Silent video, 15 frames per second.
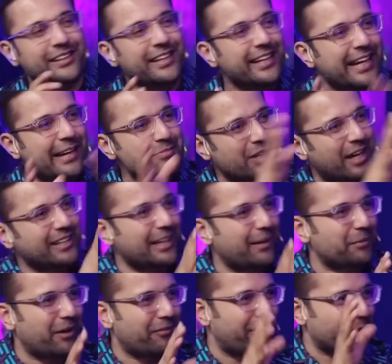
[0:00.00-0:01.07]
कितने टाइम चला था
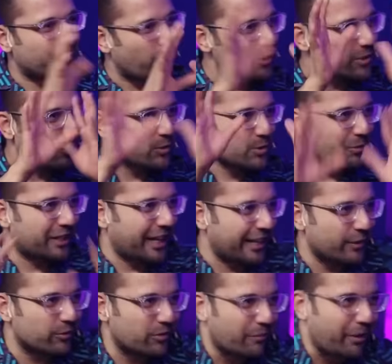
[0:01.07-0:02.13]
आपका फेयर थोड़ा सा कुछ
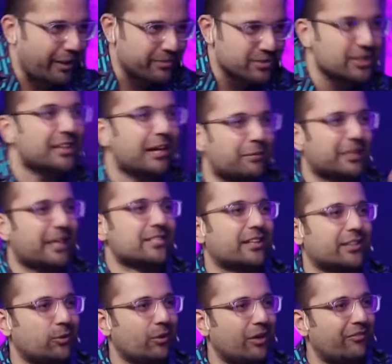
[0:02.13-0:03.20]
बताएंगे उसके बारे में जितना बता
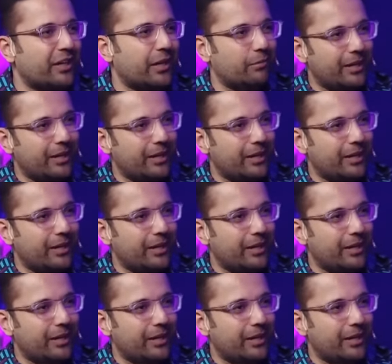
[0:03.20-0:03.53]
सकते हो सर